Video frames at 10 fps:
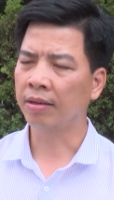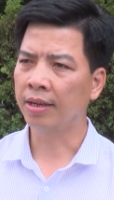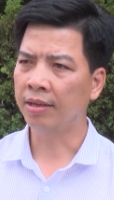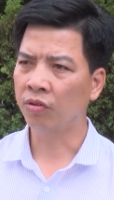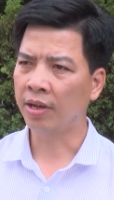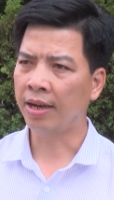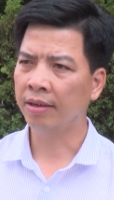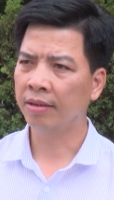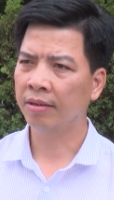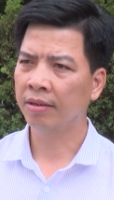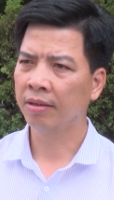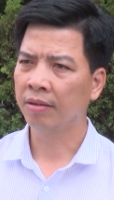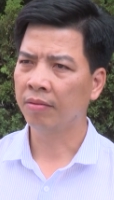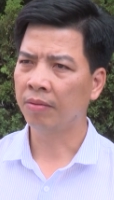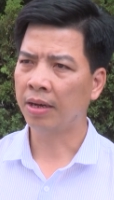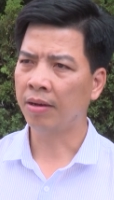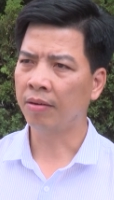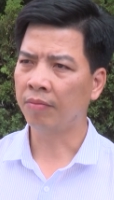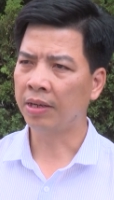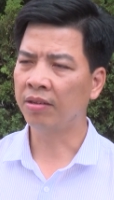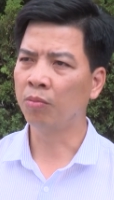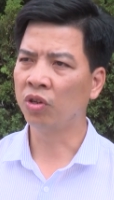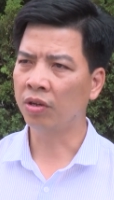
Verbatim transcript: điện chiếu sáng và vệ sinh môi